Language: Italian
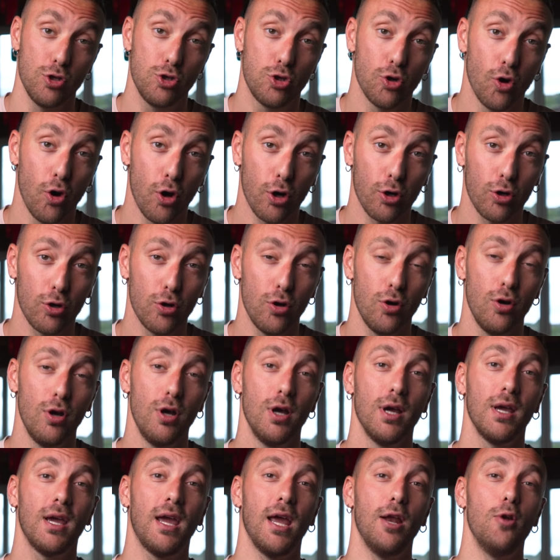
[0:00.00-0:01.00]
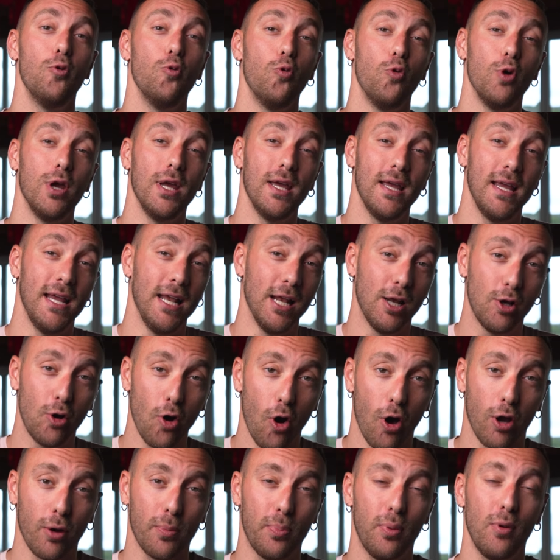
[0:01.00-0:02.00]
al giorno che lui, il
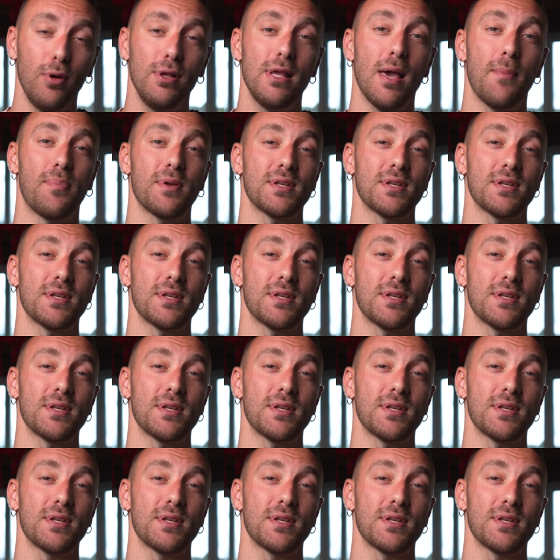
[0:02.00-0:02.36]
corpo, gli ha